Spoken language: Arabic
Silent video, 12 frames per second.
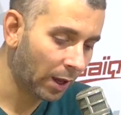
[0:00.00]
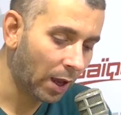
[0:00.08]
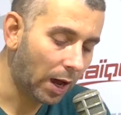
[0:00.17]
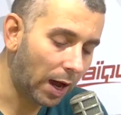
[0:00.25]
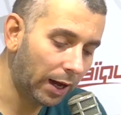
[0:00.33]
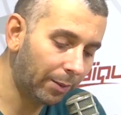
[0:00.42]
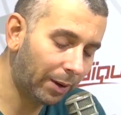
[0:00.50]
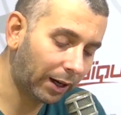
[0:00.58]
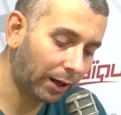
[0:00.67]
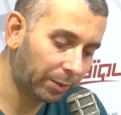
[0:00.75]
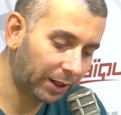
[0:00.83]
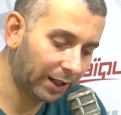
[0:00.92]
هاي
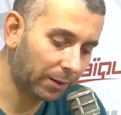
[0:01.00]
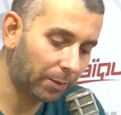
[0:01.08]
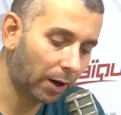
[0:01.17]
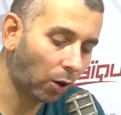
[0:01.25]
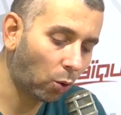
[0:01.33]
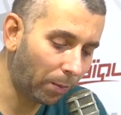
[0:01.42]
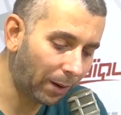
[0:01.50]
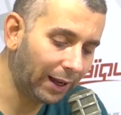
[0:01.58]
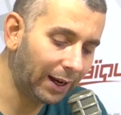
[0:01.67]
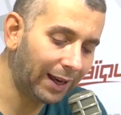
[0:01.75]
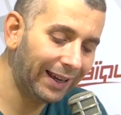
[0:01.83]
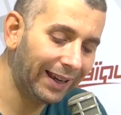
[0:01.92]
المغرب كاتبة
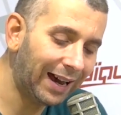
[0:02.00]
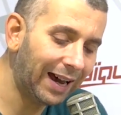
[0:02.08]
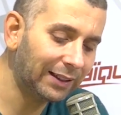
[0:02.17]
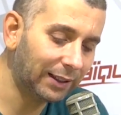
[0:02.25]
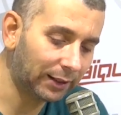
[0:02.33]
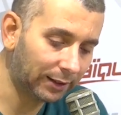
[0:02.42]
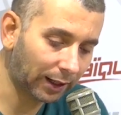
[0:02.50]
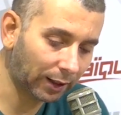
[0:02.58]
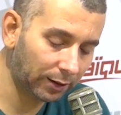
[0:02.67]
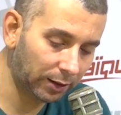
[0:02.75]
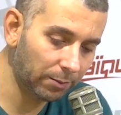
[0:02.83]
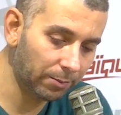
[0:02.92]
قبيل إعادة
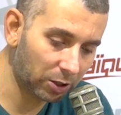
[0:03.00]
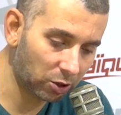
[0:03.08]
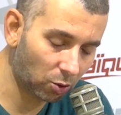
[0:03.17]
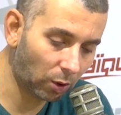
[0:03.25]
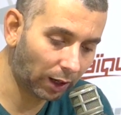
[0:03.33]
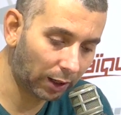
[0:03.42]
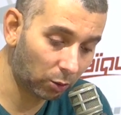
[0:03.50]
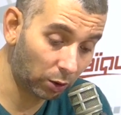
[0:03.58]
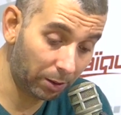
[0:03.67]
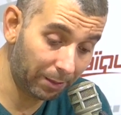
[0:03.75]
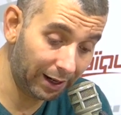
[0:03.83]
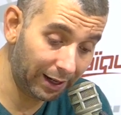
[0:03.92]
تقديم مشروع قانون
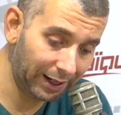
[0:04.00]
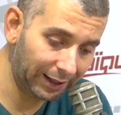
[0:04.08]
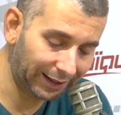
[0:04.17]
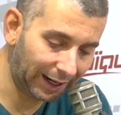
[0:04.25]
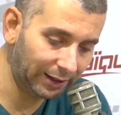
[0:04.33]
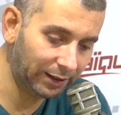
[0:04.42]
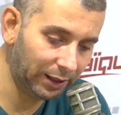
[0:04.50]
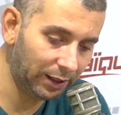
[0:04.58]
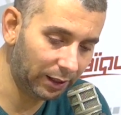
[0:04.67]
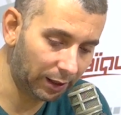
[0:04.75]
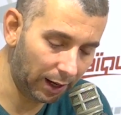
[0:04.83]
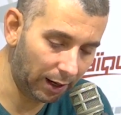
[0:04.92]
المالية
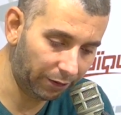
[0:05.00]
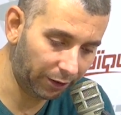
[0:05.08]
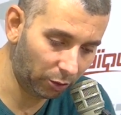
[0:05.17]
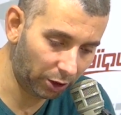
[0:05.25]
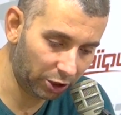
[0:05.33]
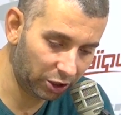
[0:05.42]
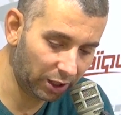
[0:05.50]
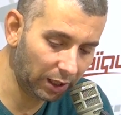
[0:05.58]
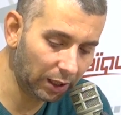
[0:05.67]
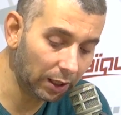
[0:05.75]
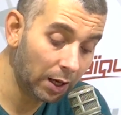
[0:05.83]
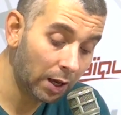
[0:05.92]
التعديلي ل
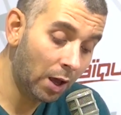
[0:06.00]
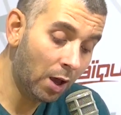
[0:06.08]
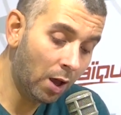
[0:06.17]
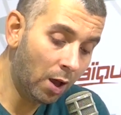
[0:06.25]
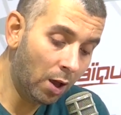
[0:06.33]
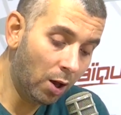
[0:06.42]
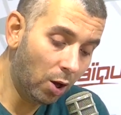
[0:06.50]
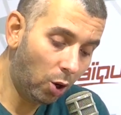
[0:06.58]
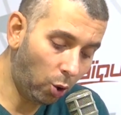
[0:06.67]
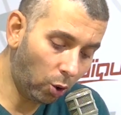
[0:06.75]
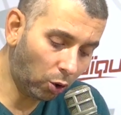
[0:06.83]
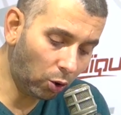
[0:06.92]
2020
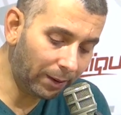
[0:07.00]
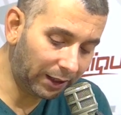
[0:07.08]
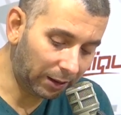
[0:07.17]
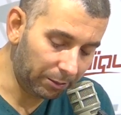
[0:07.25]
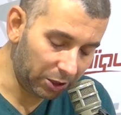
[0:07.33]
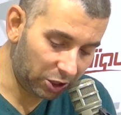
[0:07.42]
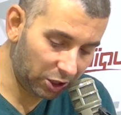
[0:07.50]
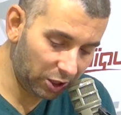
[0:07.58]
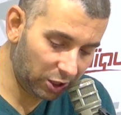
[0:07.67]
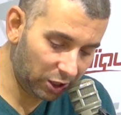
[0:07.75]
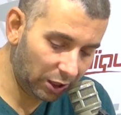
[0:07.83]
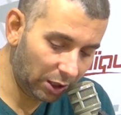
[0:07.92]
حكومة المشيشي